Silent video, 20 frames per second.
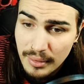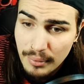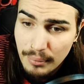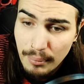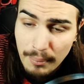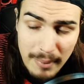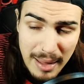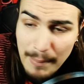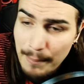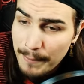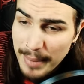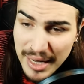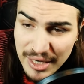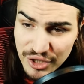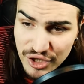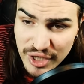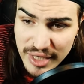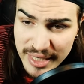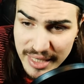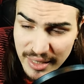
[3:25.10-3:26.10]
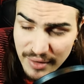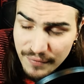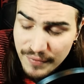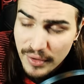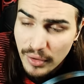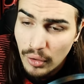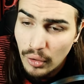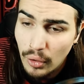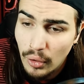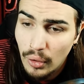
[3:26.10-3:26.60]
Ma
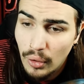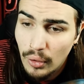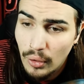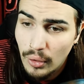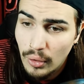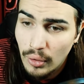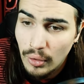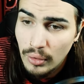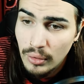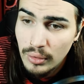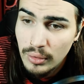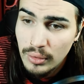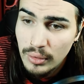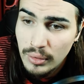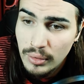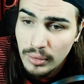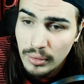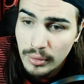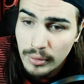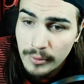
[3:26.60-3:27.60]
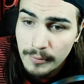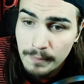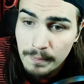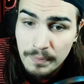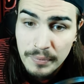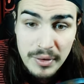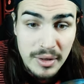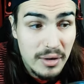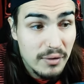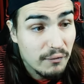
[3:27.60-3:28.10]
pacifico!
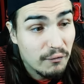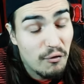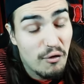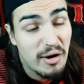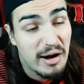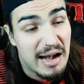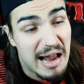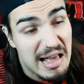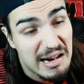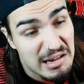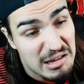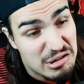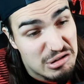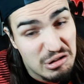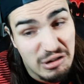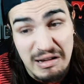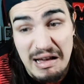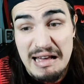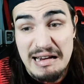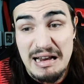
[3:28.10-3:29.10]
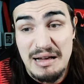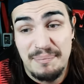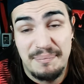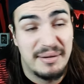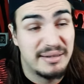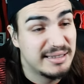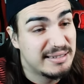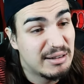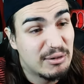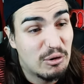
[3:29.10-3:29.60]
Vorrei rigiocare la
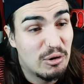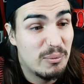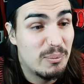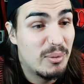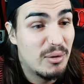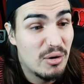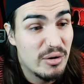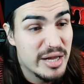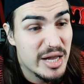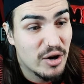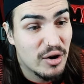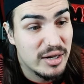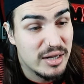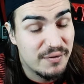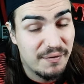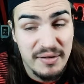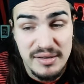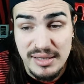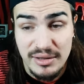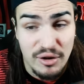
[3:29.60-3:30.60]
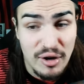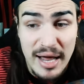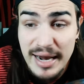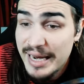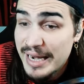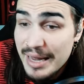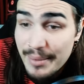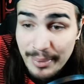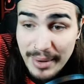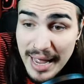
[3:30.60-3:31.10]
partita col Bologna con la difesa
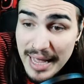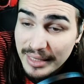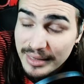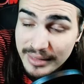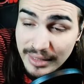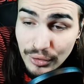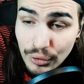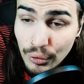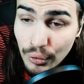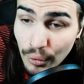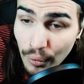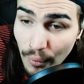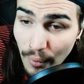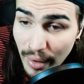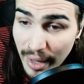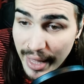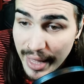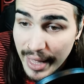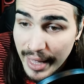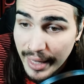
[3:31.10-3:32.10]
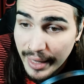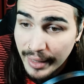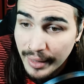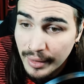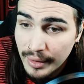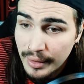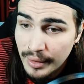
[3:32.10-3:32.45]
titolare. Ne prendi due!